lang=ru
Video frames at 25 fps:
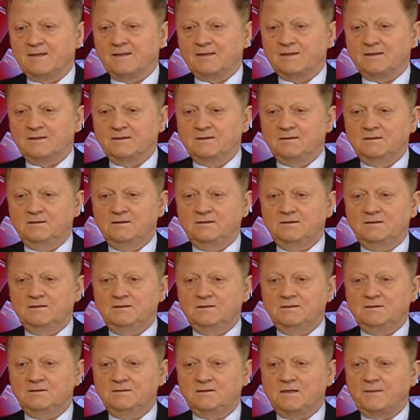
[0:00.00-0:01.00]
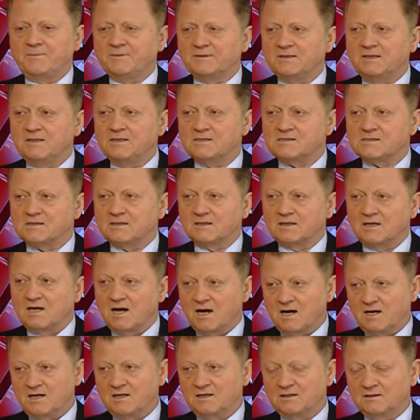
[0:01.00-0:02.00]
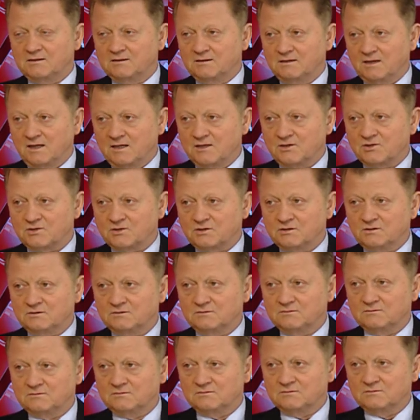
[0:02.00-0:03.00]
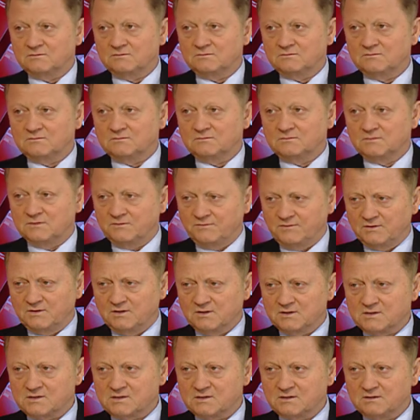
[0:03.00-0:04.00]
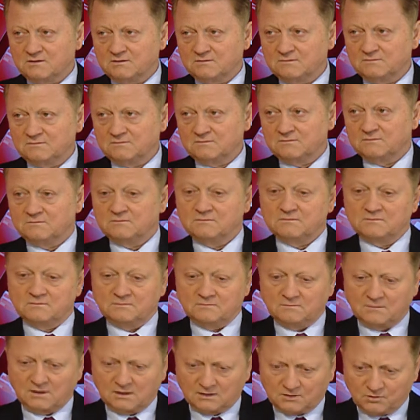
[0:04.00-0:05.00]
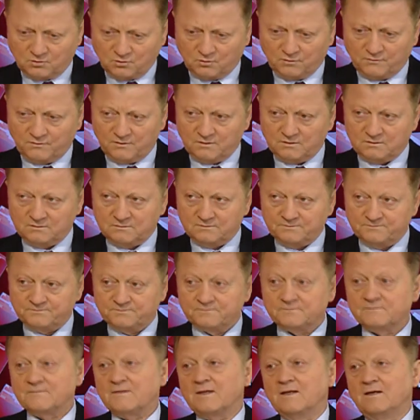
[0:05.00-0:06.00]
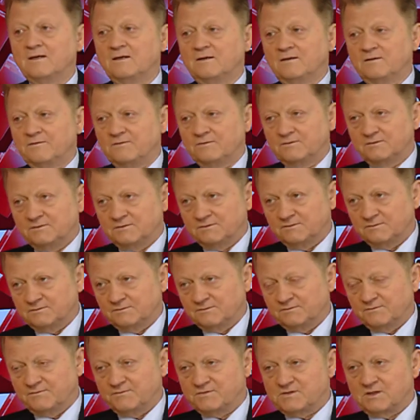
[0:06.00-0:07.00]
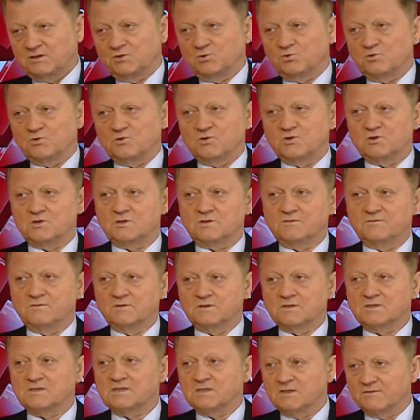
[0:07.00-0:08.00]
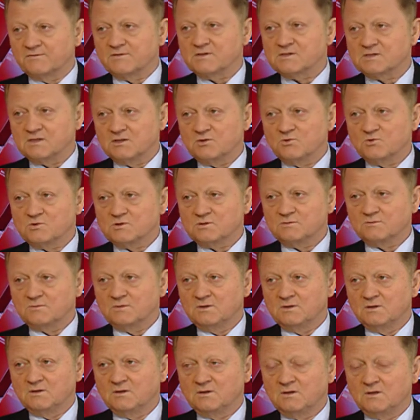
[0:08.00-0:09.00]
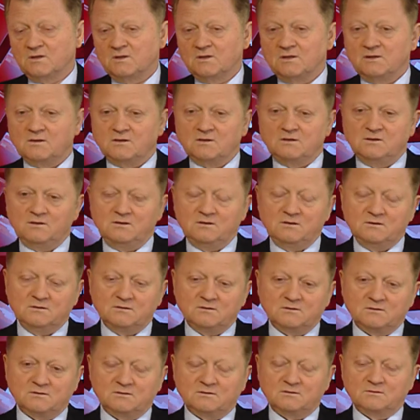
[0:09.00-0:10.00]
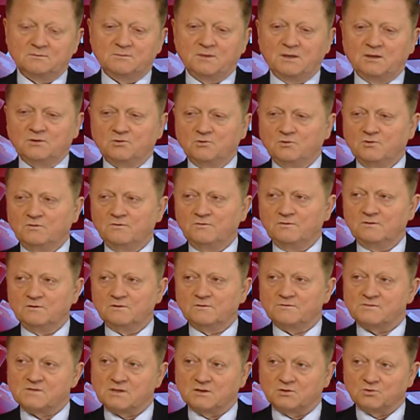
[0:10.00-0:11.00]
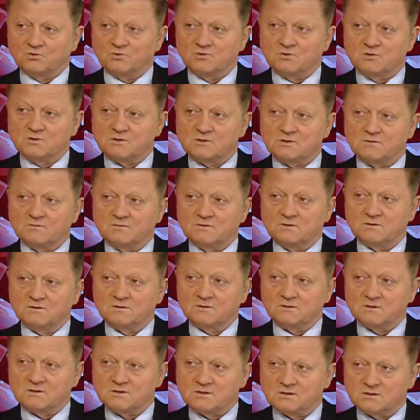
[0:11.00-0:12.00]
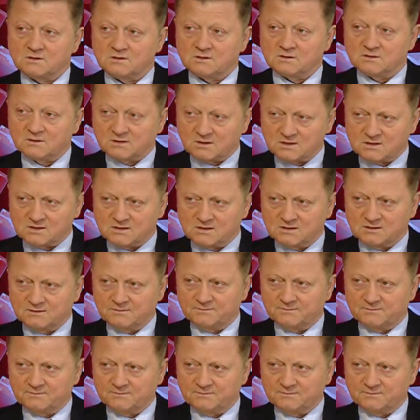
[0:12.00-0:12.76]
и определиться, как дальше двигаться Молдове в сотрудничестве с Евросоюзом и э, Молдове в сотрудничестве с Россией.